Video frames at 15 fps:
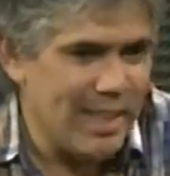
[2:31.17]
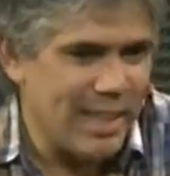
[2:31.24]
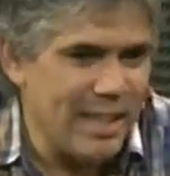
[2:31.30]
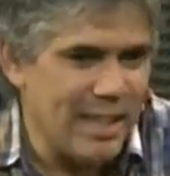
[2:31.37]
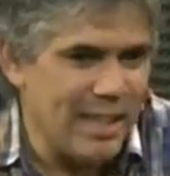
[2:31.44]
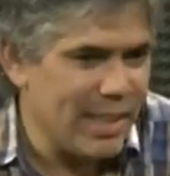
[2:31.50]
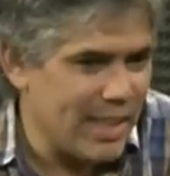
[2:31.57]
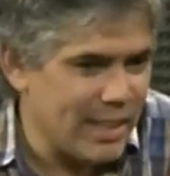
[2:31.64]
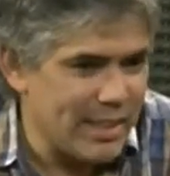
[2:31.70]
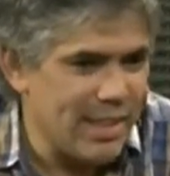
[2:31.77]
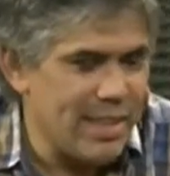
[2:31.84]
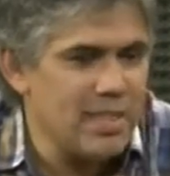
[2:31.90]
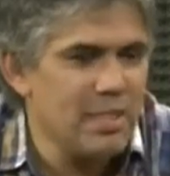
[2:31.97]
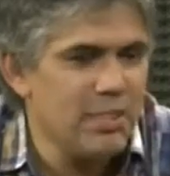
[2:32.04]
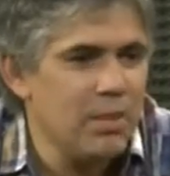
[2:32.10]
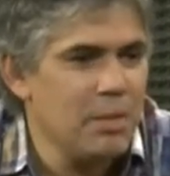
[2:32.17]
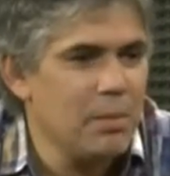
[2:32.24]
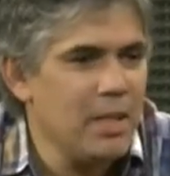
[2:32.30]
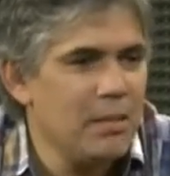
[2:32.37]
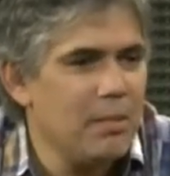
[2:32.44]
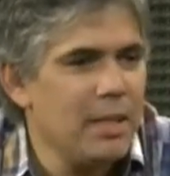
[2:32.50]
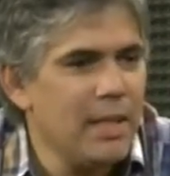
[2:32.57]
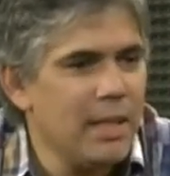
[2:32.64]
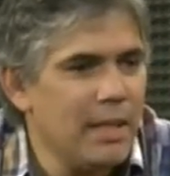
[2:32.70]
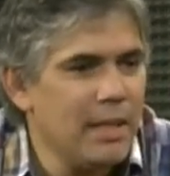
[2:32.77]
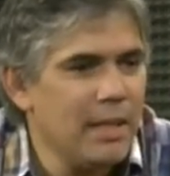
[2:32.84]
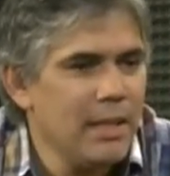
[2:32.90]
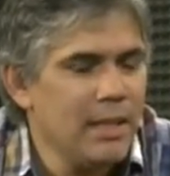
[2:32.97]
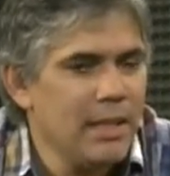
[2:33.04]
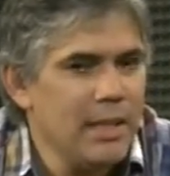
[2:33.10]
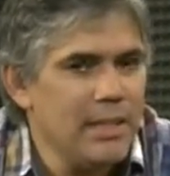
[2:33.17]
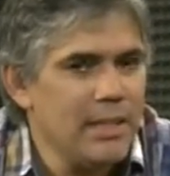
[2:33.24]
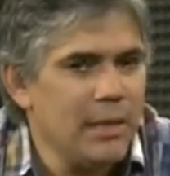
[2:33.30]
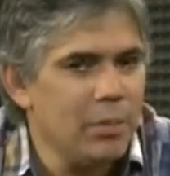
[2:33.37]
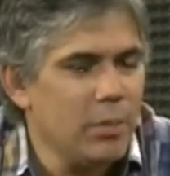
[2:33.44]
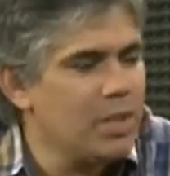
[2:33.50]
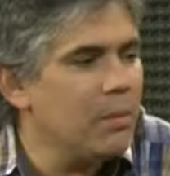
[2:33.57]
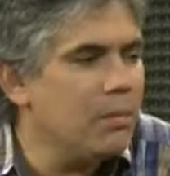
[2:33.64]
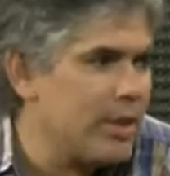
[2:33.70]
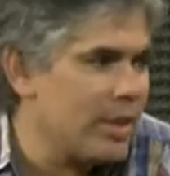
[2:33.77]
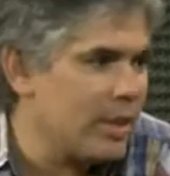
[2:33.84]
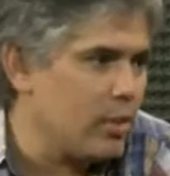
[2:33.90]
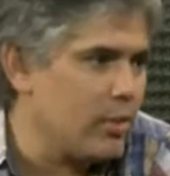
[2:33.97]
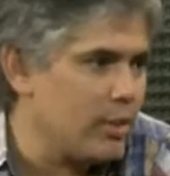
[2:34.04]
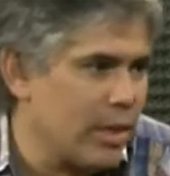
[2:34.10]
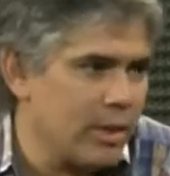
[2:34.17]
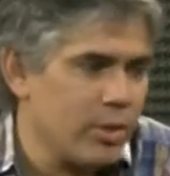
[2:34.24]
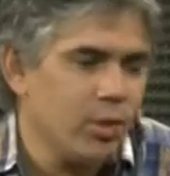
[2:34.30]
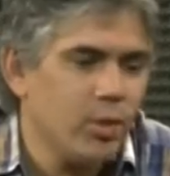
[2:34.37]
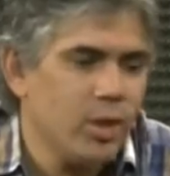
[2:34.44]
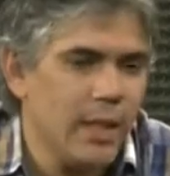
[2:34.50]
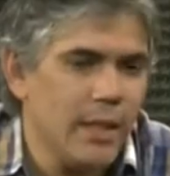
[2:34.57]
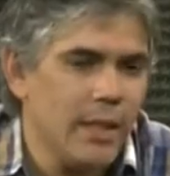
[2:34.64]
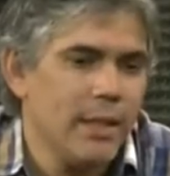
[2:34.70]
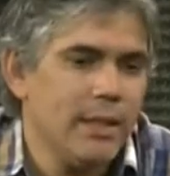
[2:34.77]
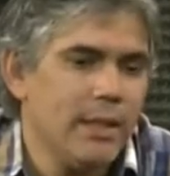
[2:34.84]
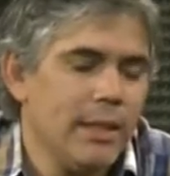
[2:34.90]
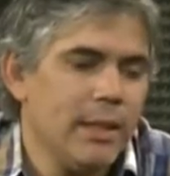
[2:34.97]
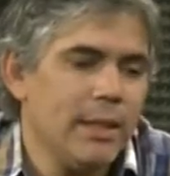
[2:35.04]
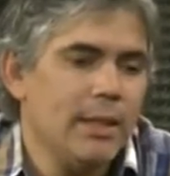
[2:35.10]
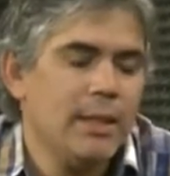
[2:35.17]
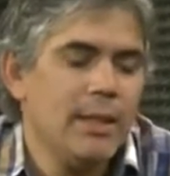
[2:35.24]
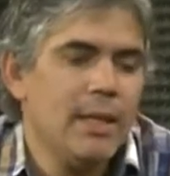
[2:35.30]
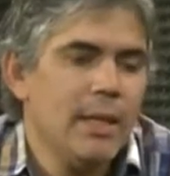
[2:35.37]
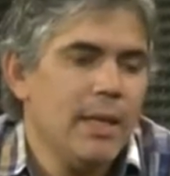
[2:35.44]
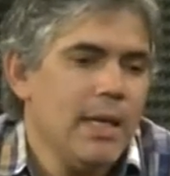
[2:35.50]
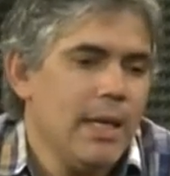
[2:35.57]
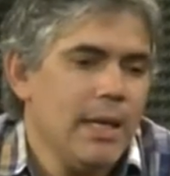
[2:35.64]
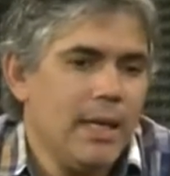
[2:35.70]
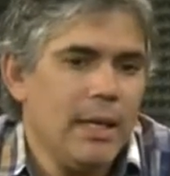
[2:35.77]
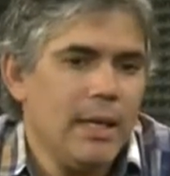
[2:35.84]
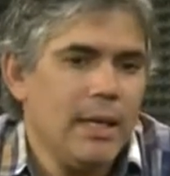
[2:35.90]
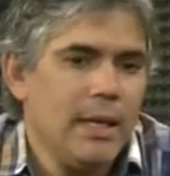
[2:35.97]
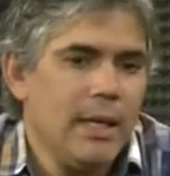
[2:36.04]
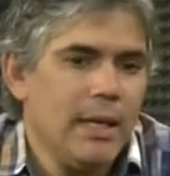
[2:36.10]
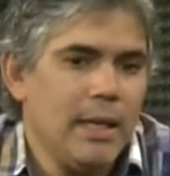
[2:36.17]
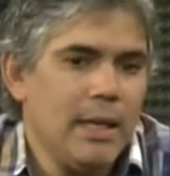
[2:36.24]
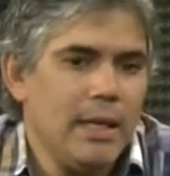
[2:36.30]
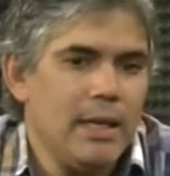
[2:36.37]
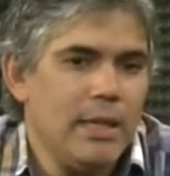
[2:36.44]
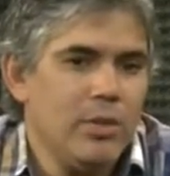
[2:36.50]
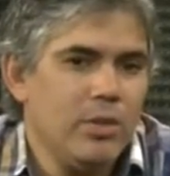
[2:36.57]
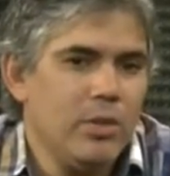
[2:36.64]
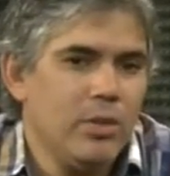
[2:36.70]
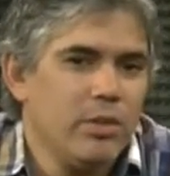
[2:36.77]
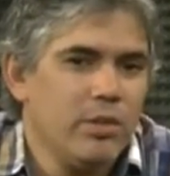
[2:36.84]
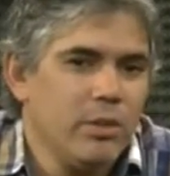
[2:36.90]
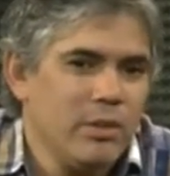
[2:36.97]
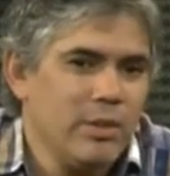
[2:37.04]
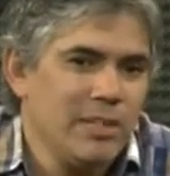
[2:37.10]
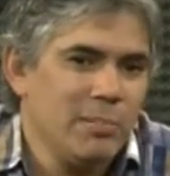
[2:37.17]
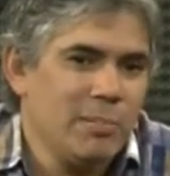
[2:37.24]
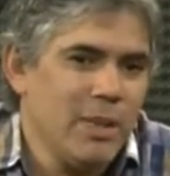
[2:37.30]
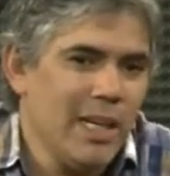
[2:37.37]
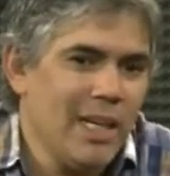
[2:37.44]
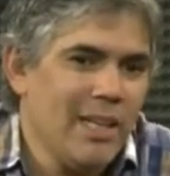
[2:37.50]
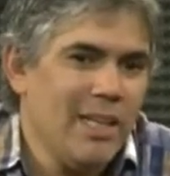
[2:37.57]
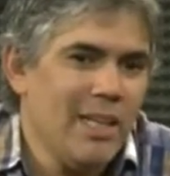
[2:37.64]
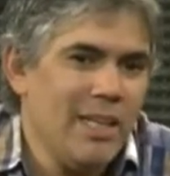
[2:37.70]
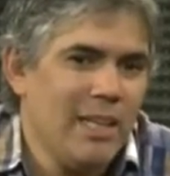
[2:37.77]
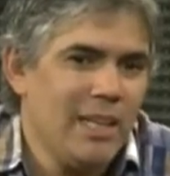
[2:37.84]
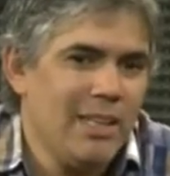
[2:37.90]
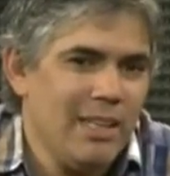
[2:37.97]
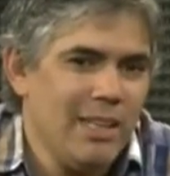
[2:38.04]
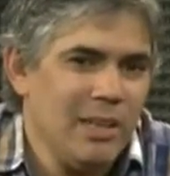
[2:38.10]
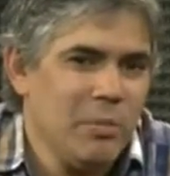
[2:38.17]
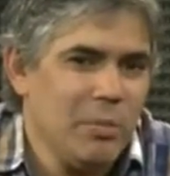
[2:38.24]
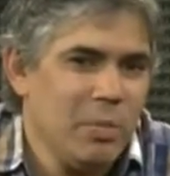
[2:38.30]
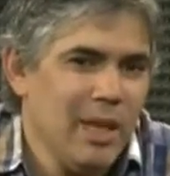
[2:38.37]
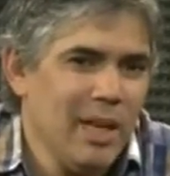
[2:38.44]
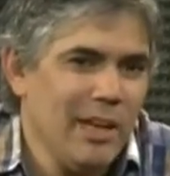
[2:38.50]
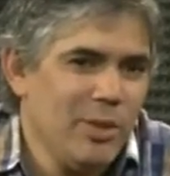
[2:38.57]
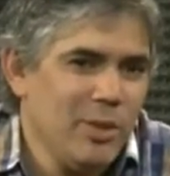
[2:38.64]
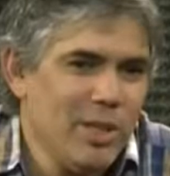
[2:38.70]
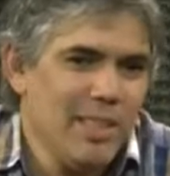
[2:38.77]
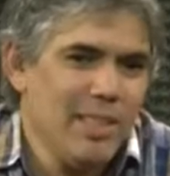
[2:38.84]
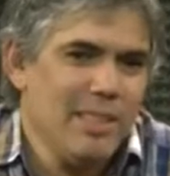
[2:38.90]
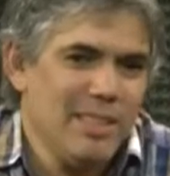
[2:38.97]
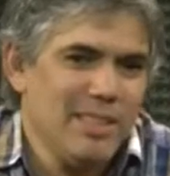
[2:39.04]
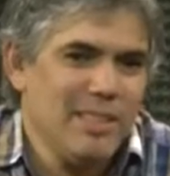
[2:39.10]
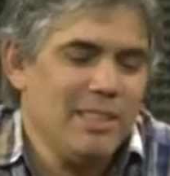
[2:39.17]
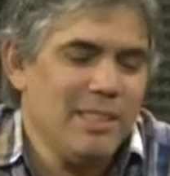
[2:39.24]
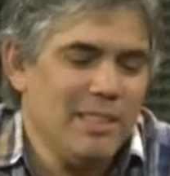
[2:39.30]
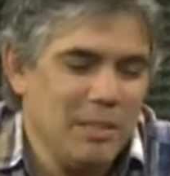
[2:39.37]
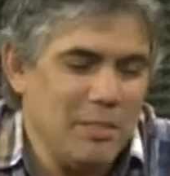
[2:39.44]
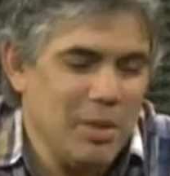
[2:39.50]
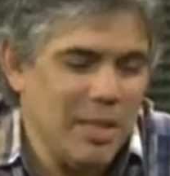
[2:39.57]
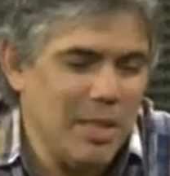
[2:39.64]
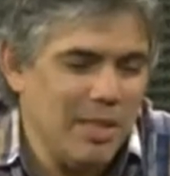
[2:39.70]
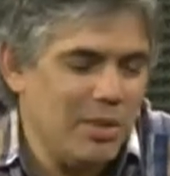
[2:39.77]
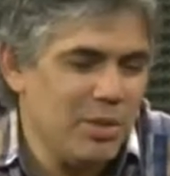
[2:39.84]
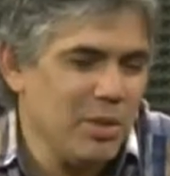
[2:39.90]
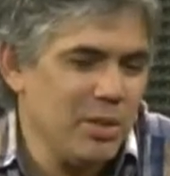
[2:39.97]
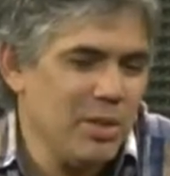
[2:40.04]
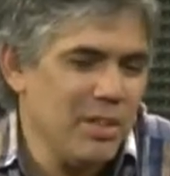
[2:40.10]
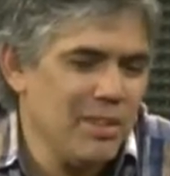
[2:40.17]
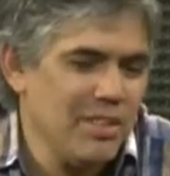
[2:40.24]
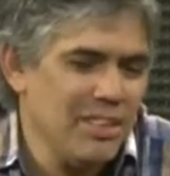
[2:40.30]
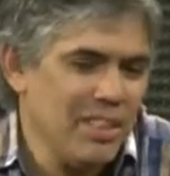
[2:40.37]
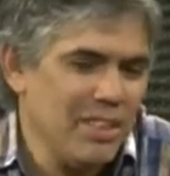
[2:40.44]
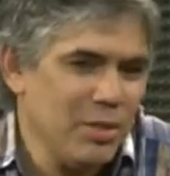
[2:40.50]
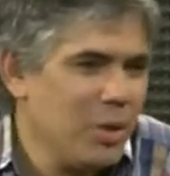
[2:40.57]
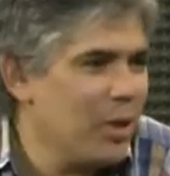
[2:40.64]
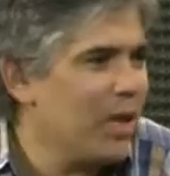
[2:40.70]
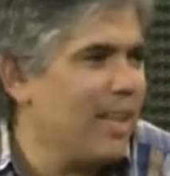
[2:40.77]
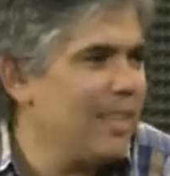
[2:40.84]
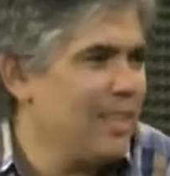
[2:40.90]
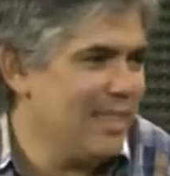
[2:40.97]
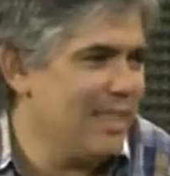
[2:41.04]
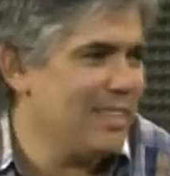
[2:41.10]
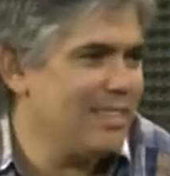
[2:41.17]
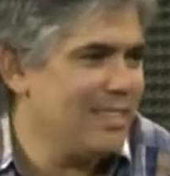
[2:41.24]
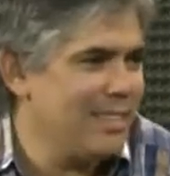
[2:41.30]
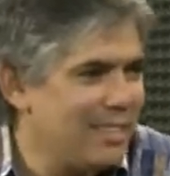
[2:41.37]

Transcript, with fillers: y en este receso también invernal, seguimos siempre en contacto con la gente eh, y yo separaría el plano de, de, mi gestión en, dos grandes,